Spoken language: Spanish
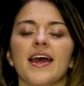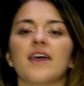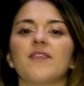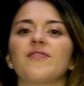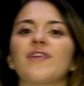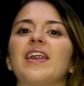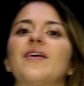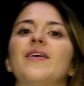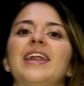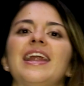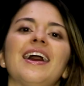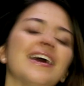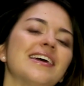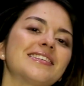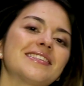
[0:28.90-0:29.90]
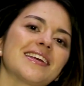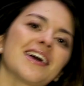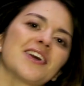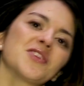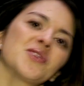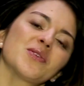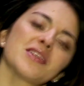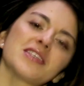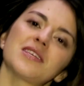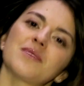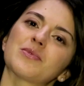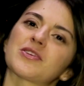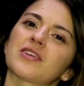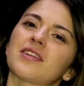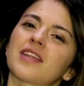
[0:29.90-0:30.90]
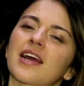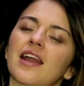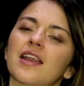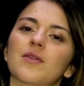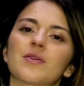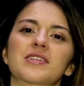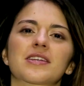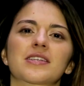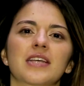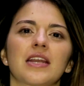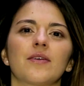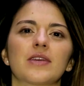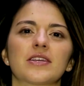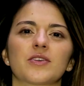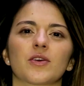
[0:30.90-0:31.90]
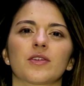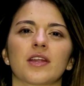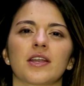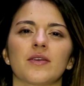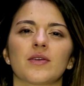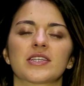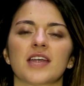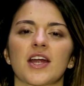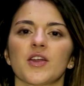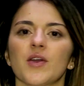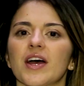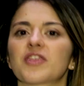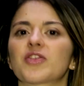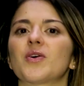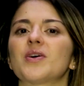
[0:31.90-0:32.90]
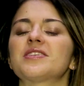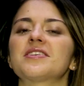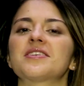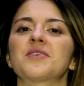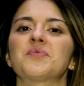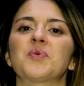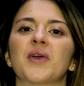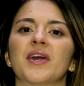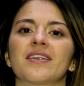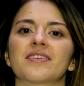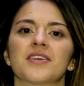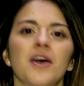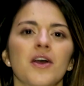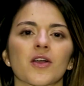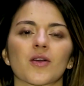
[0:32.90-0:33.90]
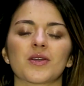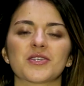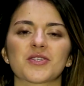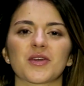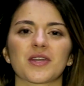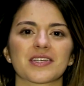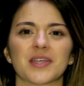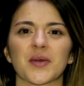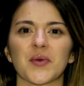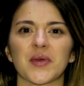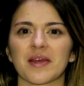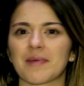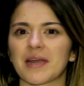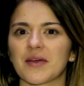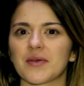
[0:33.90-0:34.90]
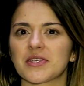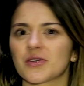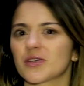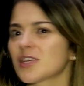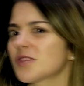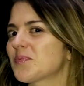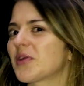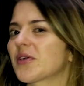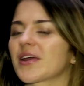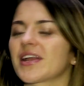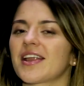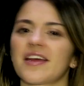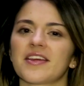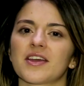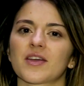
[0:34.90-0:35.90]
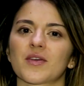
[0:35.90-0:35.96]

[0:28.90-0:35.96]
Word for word: En Falabella, este año decidimos entregarle nuestra celebración de aniversario a todas esas mujeres con historias de vida maravillosas pero que nadie